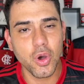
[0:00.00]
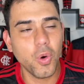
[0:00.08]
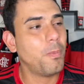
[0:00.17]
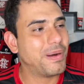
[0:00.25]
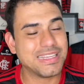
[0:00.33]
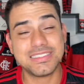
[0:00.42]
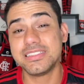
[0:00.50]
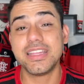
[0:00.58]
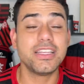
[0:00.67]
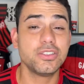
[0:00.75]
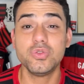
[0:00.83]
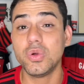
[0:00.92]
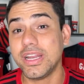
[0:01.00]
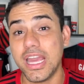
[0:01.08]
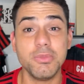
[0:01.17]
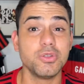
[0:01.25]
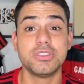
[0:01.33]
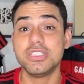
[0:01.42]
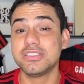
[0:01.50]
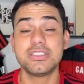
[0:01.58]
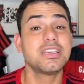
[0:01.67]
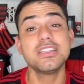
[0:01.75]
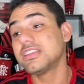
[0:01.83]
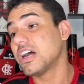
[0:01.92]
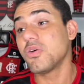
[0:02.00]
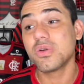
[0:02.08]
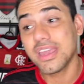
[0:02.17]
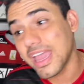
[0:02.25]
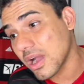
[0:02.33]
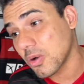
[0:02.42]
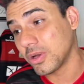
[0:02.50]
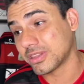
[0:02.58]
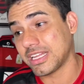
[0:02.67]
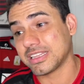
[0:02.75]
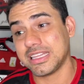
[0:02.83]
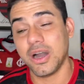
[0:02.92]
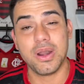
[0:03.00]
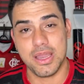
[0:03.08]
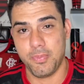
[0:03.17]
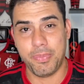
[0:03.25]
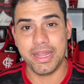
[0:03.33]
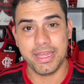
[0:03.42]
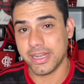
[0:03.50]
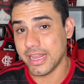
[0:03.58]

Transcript: O presidente do Grêmio disse que não quer contratar o Léo Pereira.